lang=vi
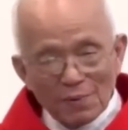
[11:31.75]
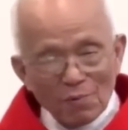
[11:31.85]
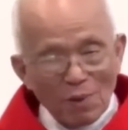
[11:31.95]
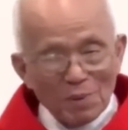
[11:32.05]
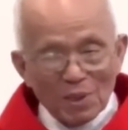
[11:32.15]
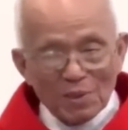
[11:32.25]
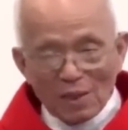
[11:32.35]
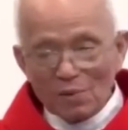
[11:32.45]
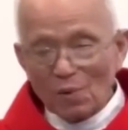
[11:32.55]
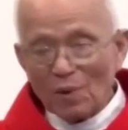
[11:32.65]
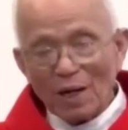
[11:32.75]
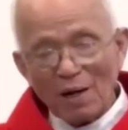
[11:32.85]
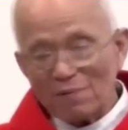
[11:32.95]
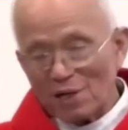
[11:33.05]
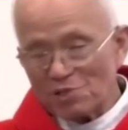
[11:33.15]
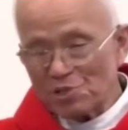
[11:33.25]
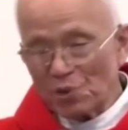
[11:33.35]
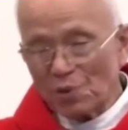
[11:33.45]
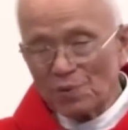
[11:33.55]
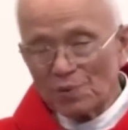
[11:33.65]
qua bức tranh của
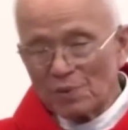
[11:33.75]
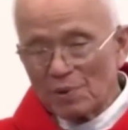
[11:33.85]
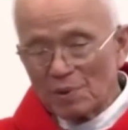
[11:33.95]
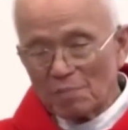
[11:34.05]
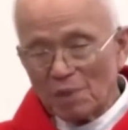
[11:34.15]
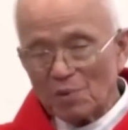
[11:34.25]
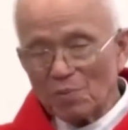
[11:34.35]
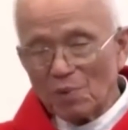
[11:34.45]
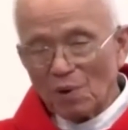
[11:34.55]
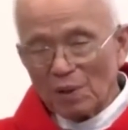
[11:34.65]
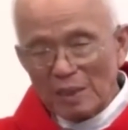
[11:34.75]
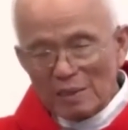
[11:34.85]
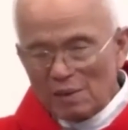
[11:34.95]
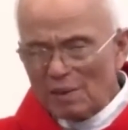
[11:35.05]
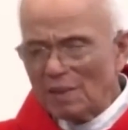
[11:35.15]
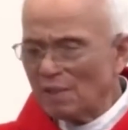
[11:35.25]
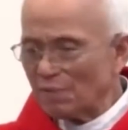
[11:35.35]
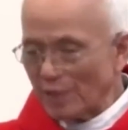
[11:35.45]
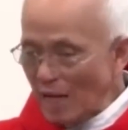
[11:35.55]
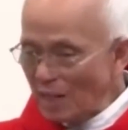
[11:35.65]
Caravaggio mà chúng con ý thức
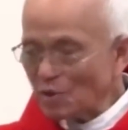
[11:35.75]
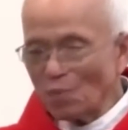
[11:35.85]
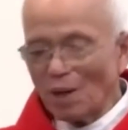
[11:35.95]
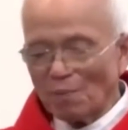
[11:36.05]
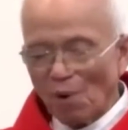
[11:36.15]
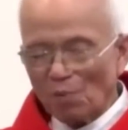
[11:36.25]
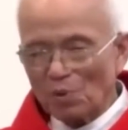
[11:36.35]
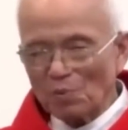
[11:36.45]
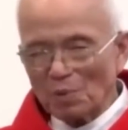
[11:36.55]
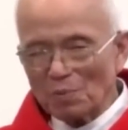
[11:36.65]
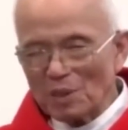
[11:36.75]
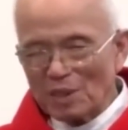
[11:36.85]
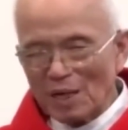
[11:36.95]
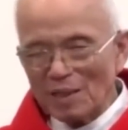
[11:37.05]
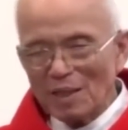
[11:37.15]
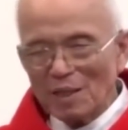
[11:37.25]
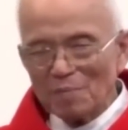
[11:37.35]
vì đây cũng là một trong những bức tranh